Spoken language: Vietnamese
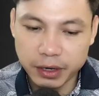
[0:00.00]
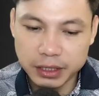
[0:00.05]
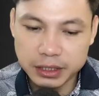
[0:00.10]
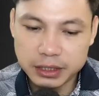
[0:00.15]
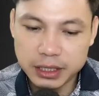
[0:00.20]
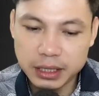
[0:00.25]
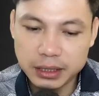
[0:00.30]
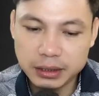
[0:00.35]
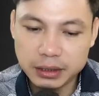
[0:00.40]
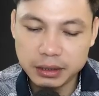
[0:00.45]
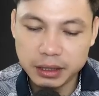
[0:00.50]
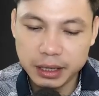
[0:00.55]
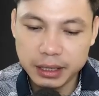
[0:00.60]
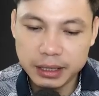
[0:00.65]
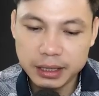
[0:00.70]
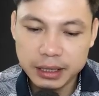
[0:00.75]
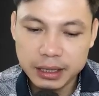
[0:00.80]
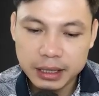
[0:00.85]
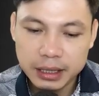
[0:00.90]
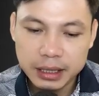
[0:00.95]
là vì nghe
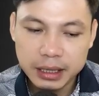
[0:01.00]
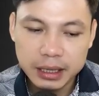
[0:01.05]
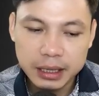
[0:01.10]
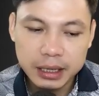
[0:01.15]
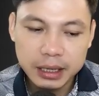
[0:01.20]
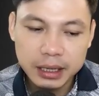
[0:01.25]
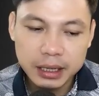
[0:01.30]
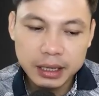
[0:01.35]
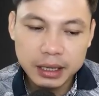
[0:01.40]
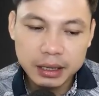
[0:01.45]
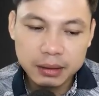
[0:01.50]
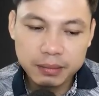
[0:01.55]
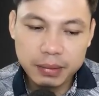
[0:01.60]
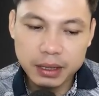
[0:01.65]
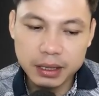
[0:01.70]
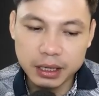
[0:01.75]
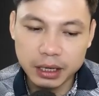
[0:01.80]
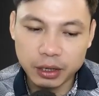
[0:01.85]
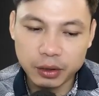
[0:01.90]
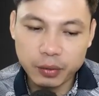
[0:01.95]
danh của thầy qua
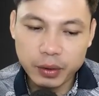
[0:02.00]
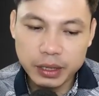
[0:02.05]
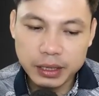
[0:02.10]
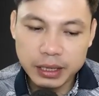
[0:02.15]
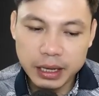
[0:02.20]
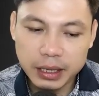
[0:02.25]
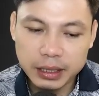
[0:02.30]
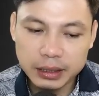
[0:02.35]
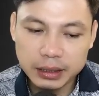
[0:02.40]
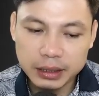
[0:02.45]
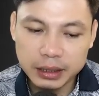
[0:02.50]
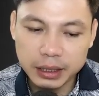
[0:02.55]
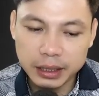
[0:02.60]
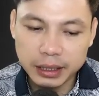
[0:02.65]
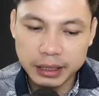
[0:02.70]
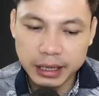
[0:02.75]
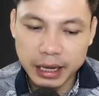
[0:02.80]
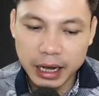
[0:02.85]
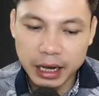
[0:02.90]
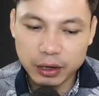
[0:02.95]
những hồn ma khác
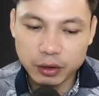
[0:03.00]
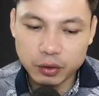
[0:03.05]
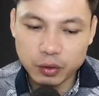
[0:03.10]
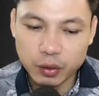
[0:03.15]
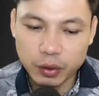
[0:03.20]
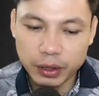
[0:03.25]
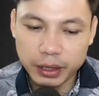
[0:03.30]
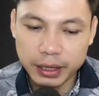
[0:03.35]
lan truyền.